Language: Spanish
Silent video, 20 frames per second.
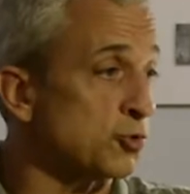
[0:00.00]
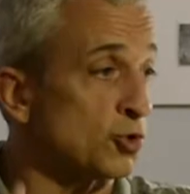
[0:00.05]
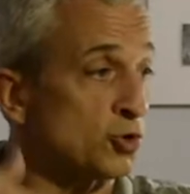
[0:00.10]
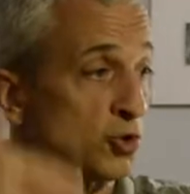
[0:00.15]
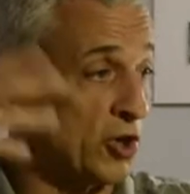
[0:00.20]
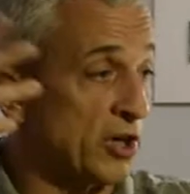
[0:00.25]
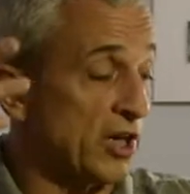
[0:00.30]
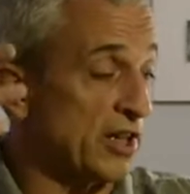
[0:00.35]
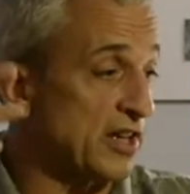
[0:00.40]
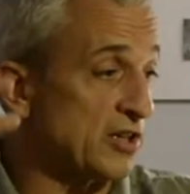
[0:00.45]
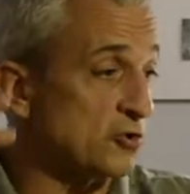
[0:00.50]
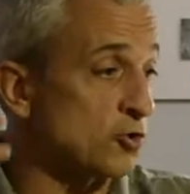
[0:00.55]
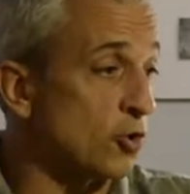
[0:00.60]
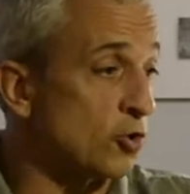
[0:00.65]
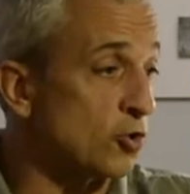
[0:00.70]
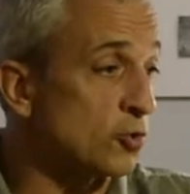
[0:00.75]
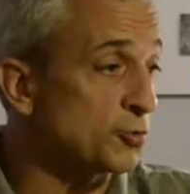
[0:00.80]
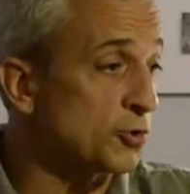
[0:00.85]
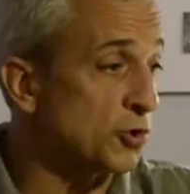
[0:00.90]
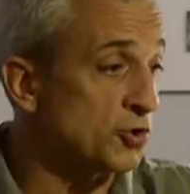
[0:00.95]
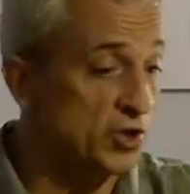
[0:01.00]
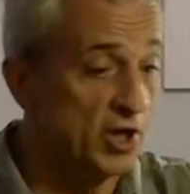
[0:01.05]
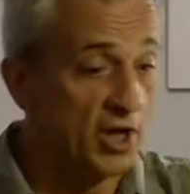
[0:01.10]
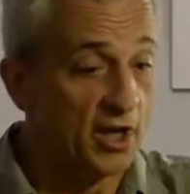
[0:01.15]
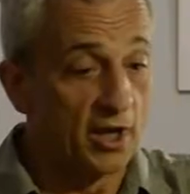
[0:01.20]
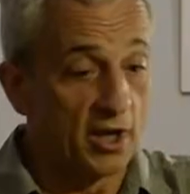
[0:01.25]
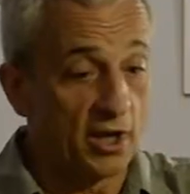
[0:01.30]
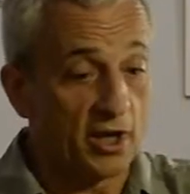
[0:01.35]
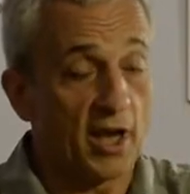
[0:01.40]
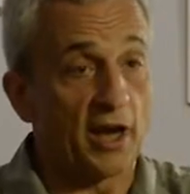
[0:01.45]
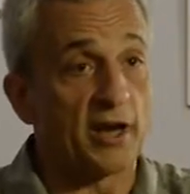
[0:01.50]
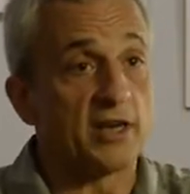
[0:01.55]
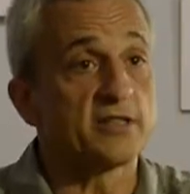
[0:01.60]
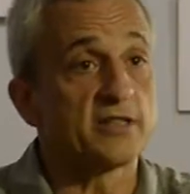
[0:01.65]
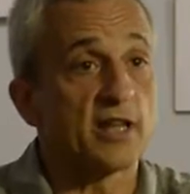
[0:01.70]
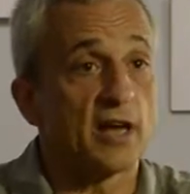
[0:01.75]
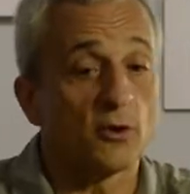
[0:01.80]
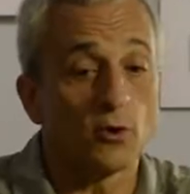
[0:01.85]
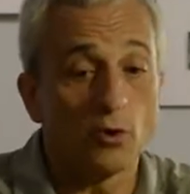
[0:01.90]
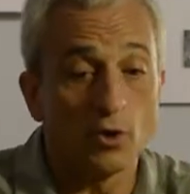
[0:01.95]
plutócratas corruptos, que han
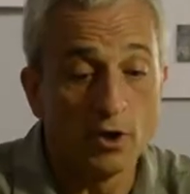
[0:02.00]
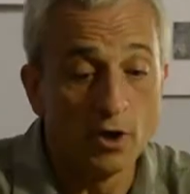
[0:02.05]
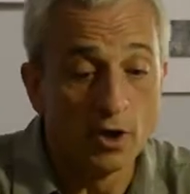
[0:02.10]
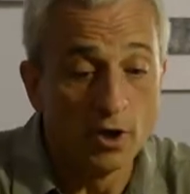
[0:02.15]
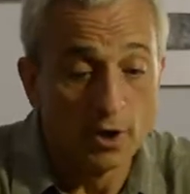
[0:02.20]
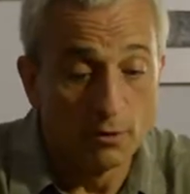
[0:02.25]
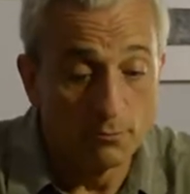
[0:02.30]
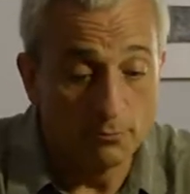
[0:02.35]
estado